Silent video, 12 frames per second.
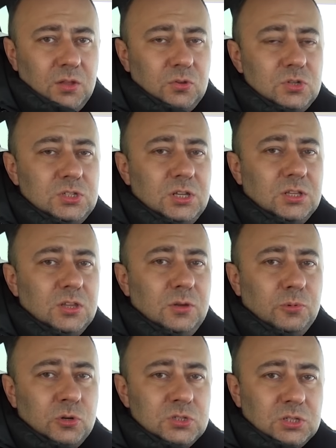То есть это не
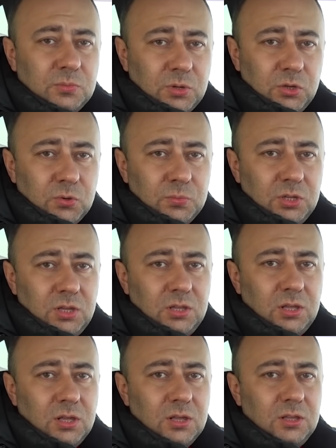просто мое мнение,